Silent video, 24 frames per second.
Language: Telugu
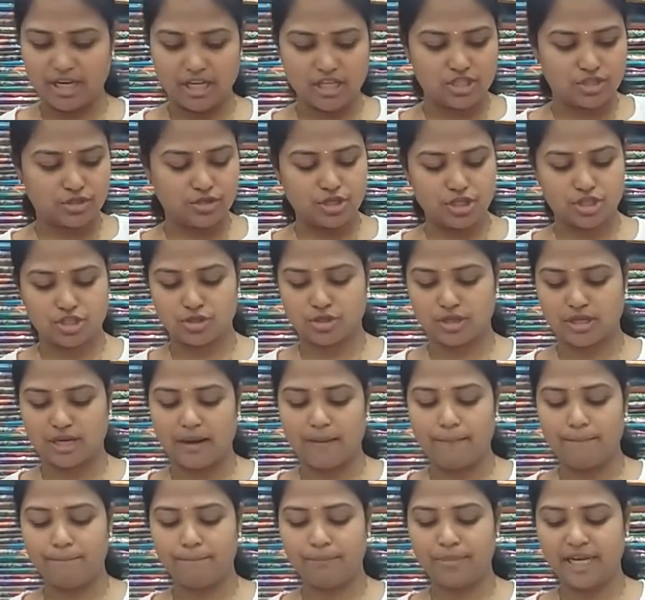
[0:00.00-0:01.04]
మనం చూడొచ్చు
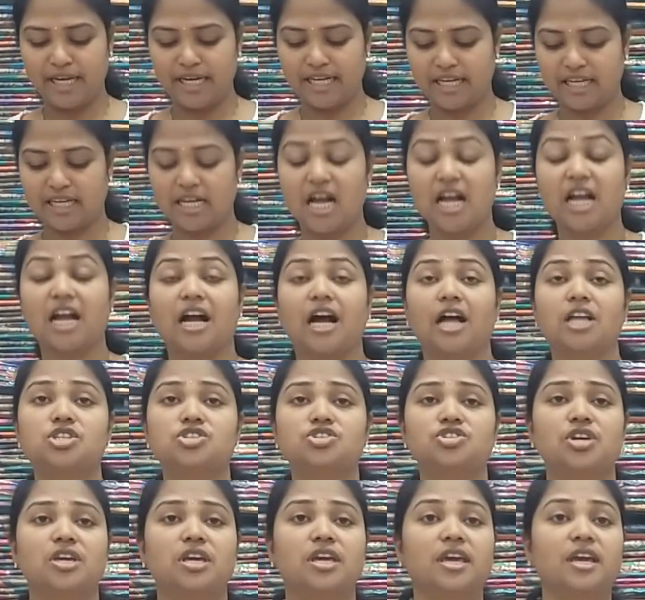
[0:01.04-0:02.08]
కంప్లీట్గా
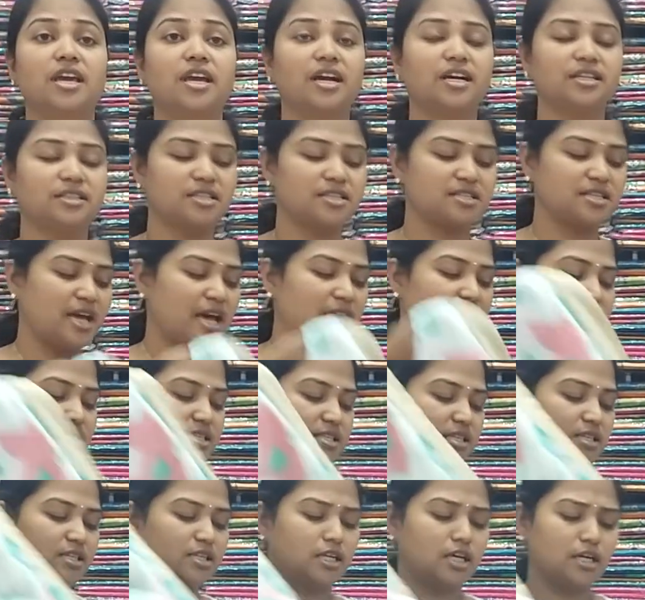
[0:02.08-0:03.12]
కంచి ఇక్కత్ శారీస్
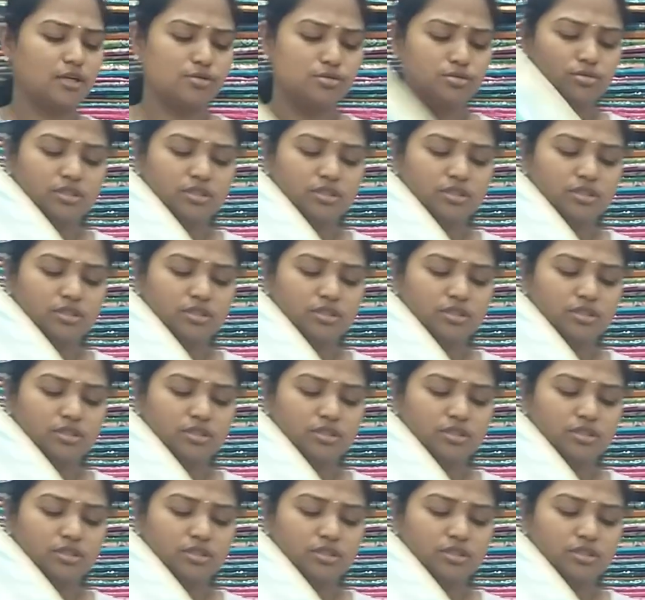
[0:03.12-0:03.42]
అంటారు